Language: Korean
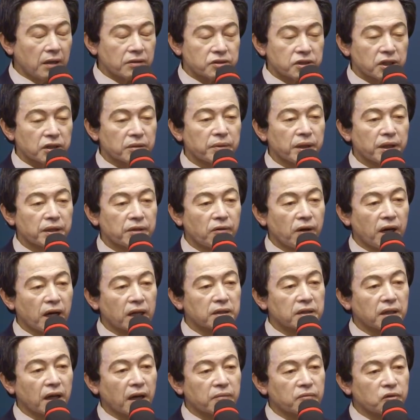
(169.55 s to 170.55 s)
처음에는
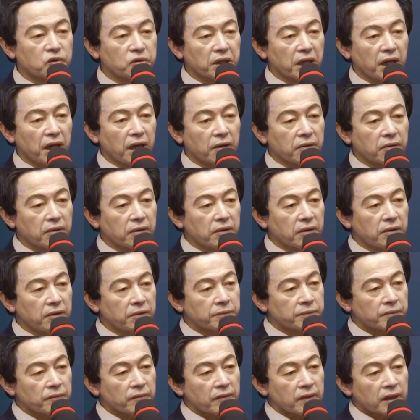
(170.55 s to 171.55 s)

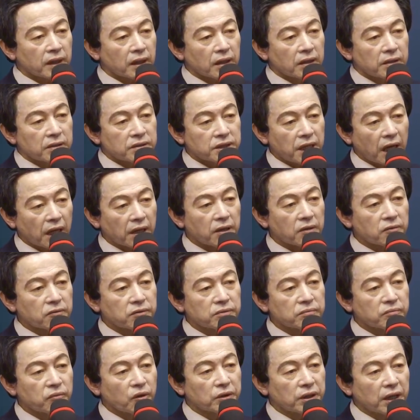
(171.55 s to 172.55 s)
황당무계하고
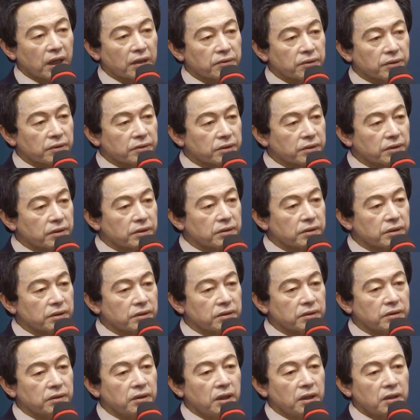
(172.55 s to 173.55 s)
사기꾼보다도
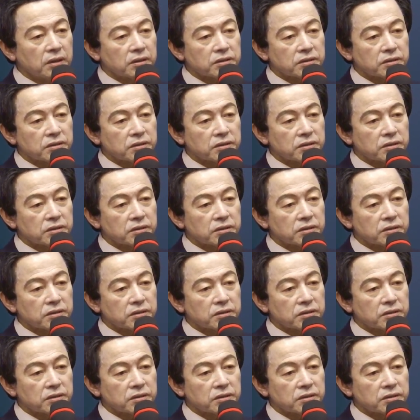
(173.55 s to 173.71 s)
더